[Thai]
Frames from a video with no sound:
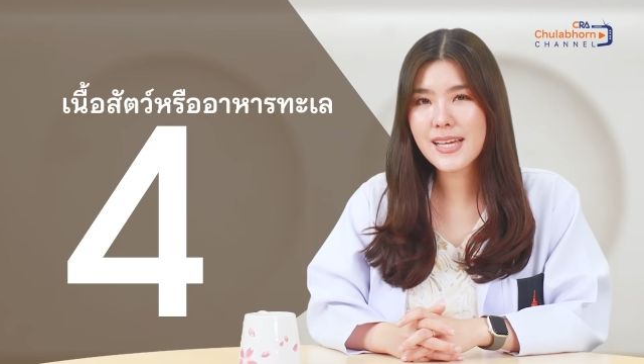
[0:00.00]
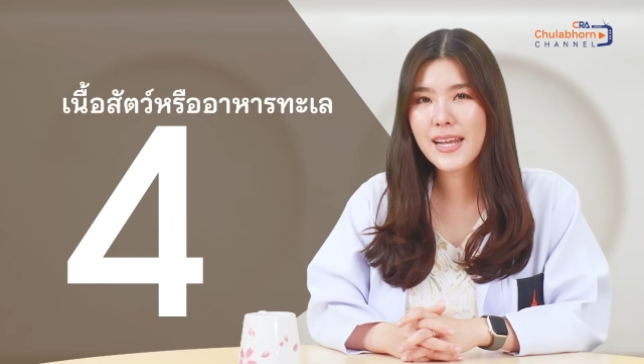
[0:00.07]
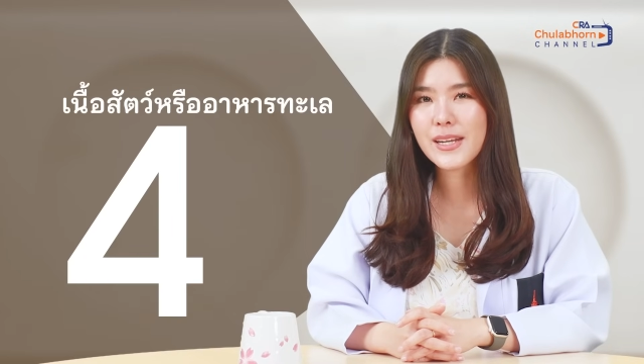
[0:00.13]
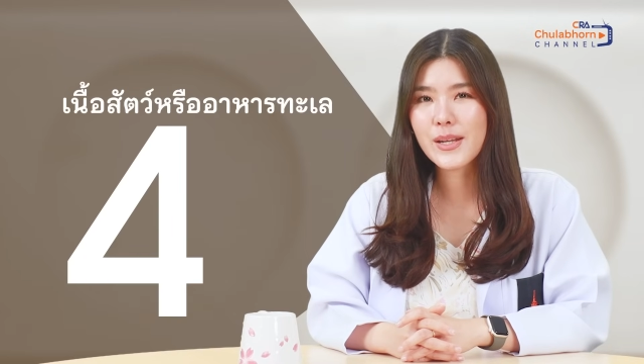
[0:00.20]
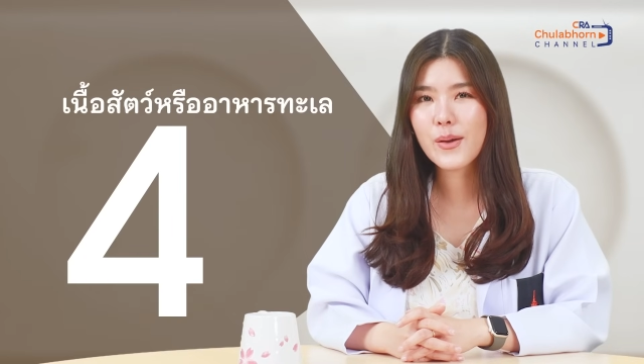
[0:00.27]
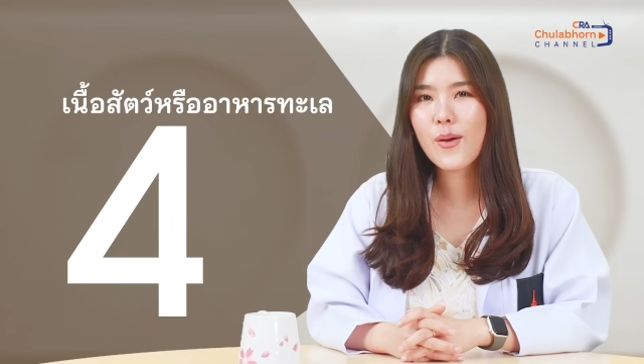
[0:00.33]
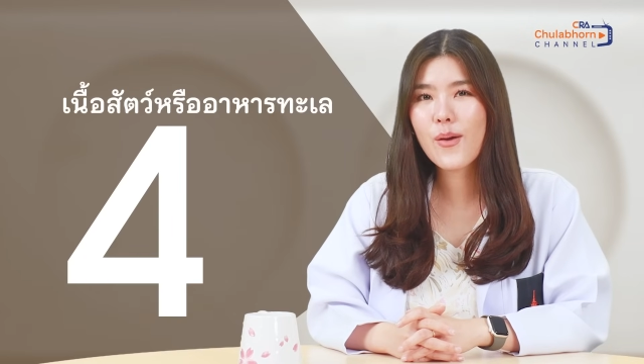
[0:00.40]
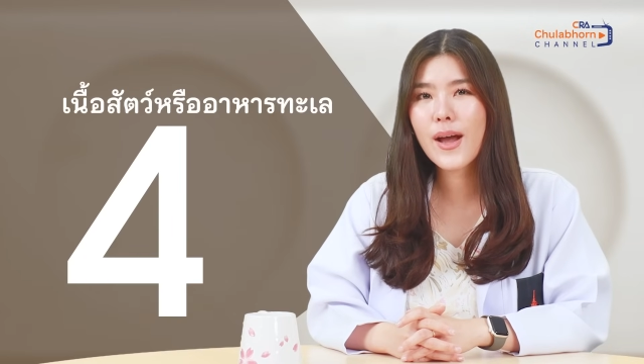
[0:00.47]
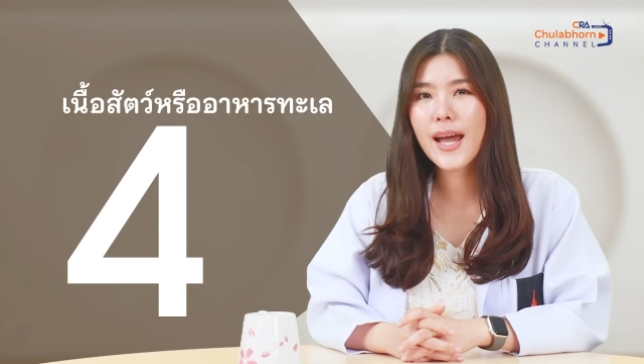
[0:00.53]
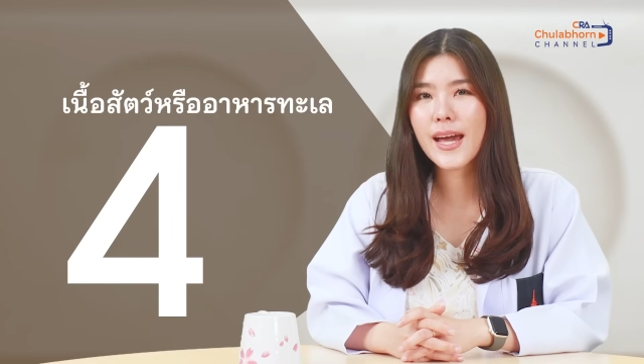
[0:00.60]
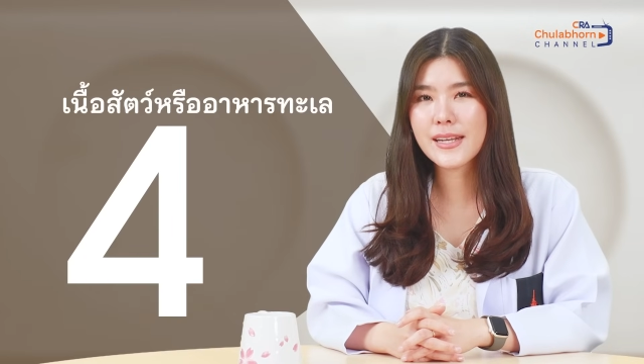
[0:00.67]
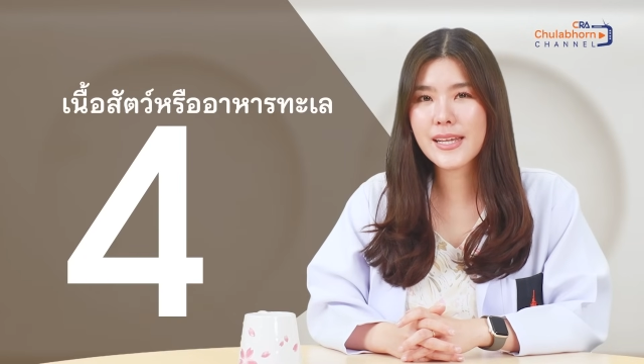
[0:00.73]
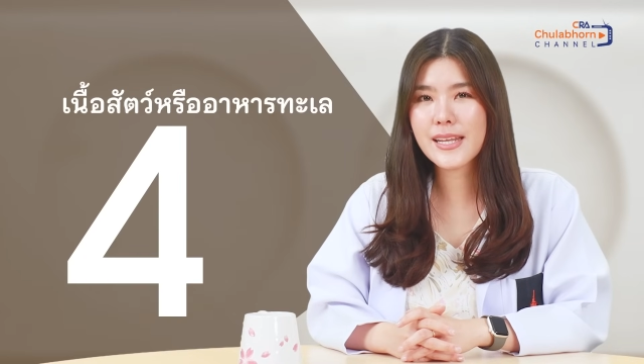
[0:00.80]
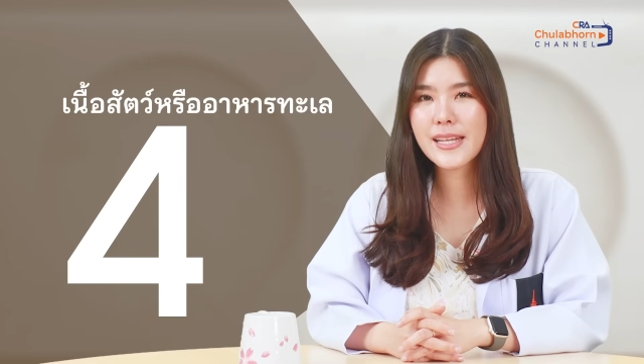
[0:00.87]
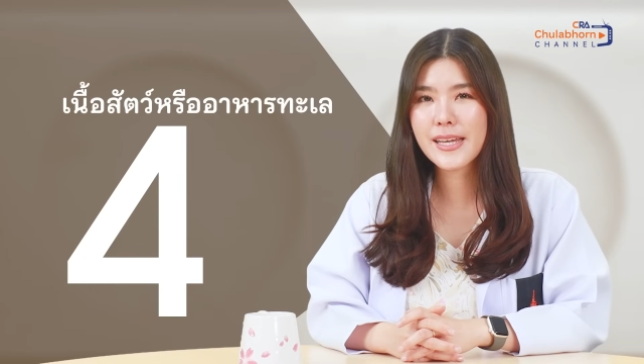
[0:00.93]
สัตว์แล้วก็อา
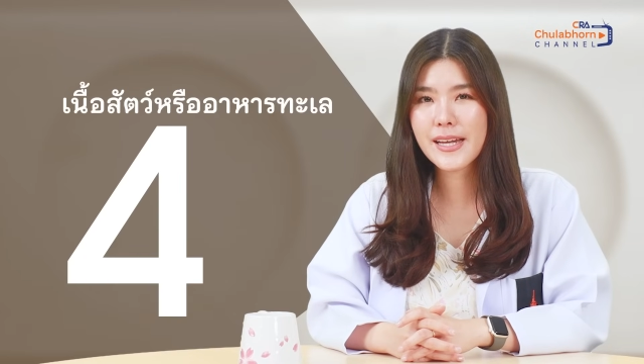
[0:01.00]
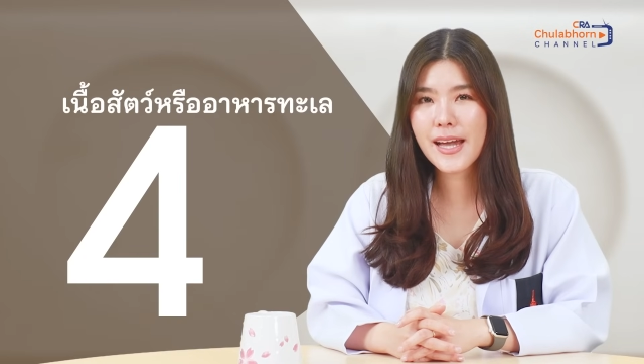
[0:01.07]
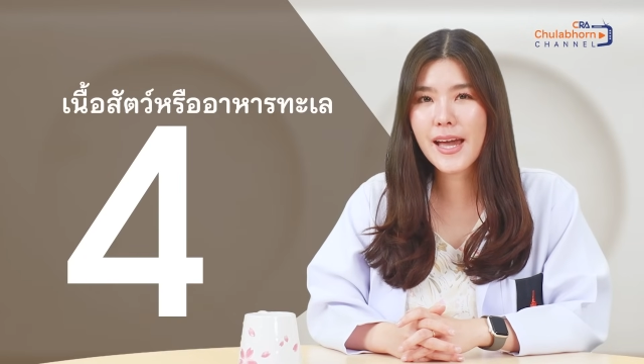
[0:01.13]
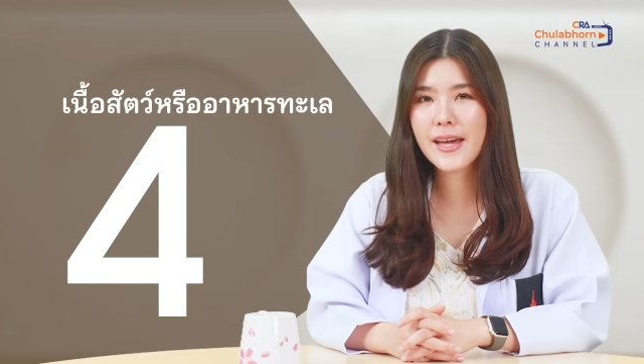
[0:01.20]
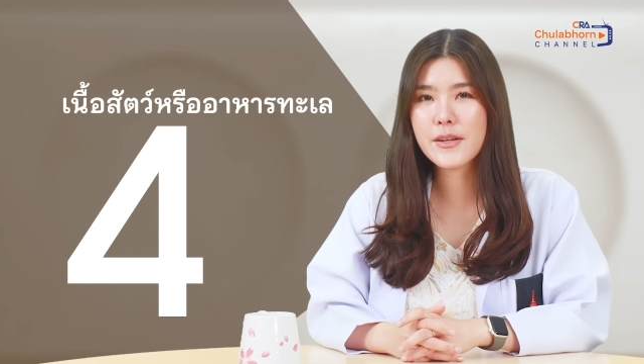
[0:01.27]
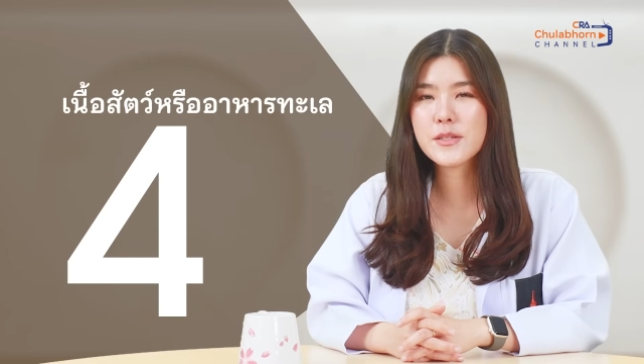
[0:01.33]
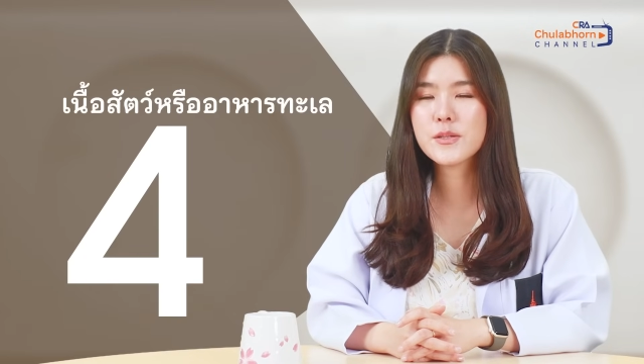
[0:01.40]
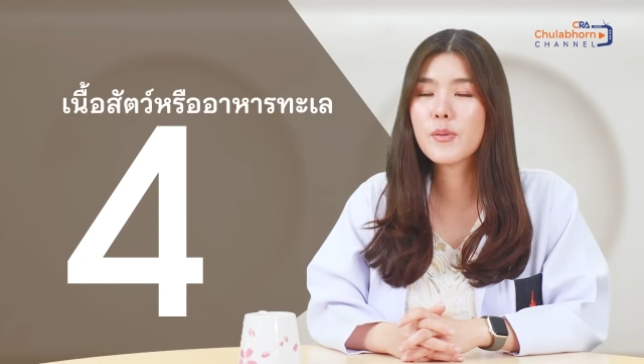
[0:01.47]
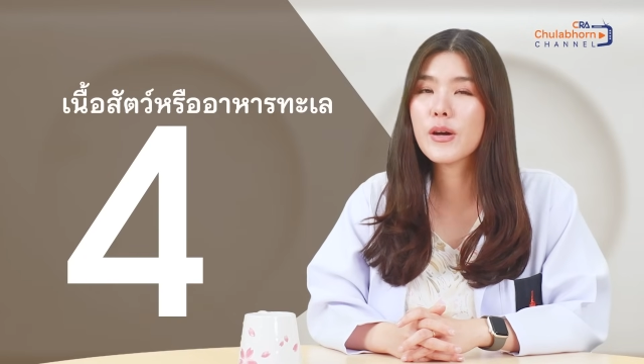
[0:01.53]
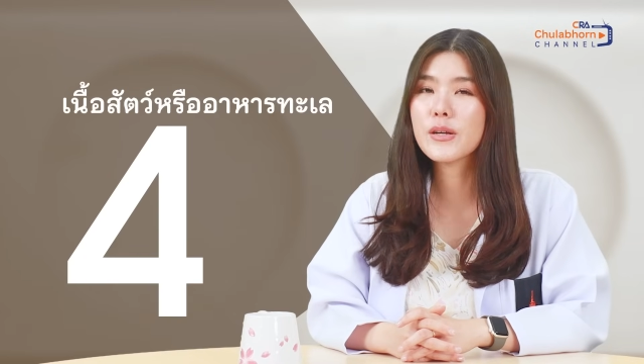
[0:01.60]
หารทะเลค่ะ โดย